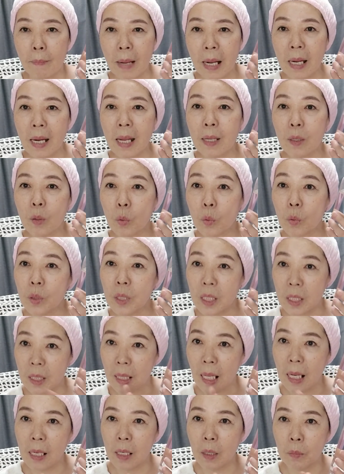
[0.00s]
발라놓고
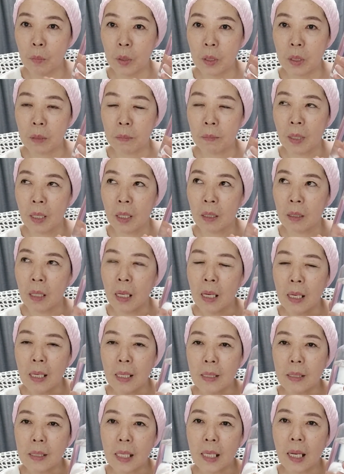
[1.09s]
기다려 보시면,
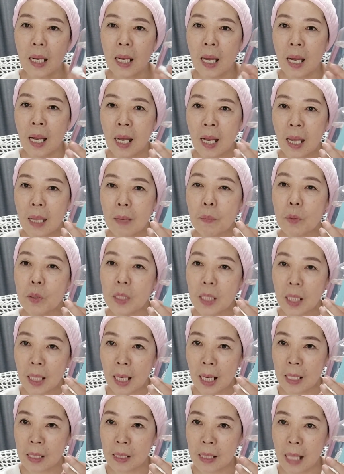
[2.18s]
제가
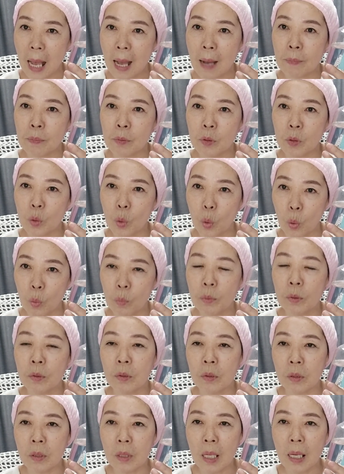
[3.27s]
해보니까 한 사 분, 오
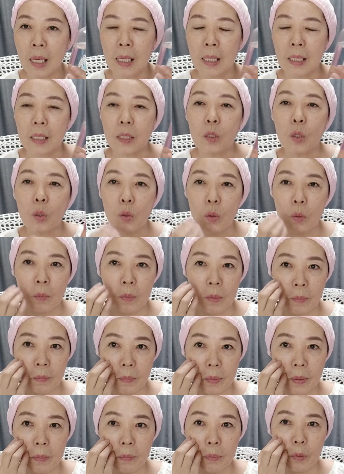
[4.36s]
분 이
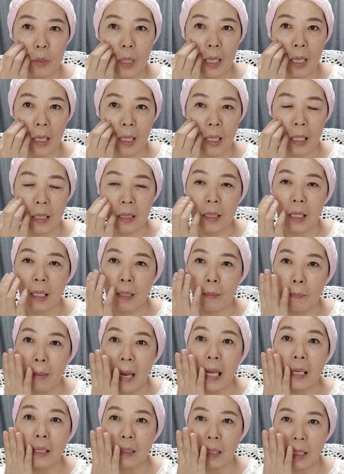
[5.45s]
정도면 피부에 굉장히
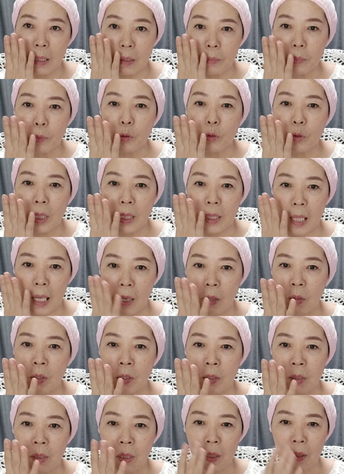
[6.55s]
빠르게 흡수가
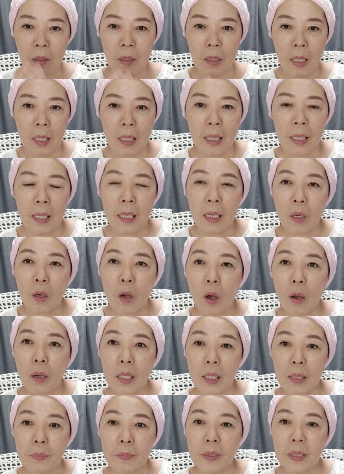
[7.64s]
되거든요.
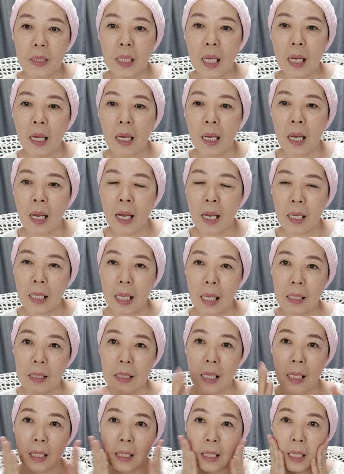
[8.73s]
커, 입자가
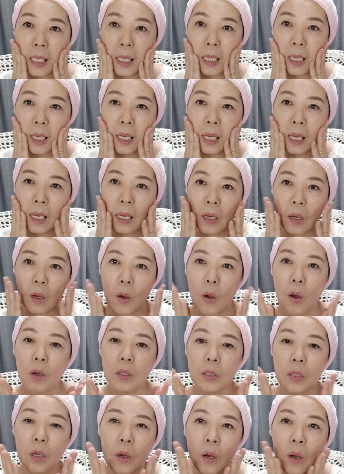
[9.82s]
굉장히
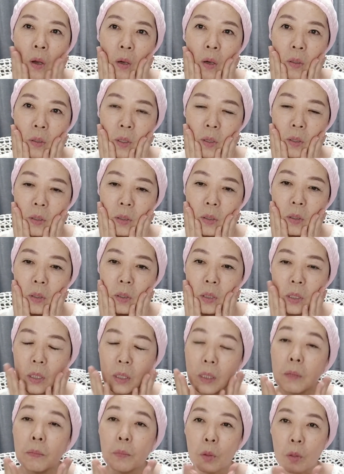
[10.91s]
커서 그러는
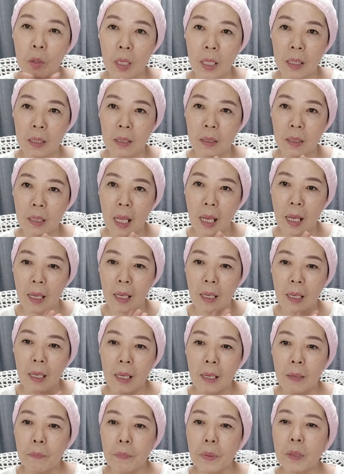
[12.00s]
건지는 모르겠는데
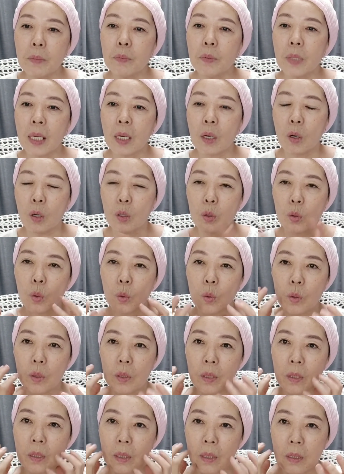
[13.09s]
피부에
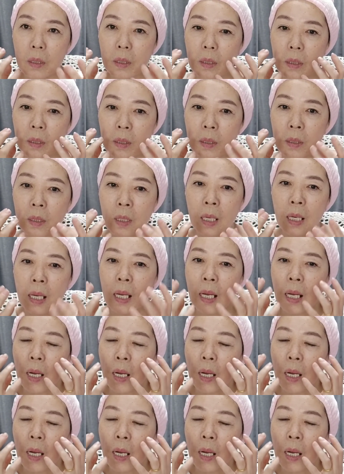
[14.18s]
겉도는 그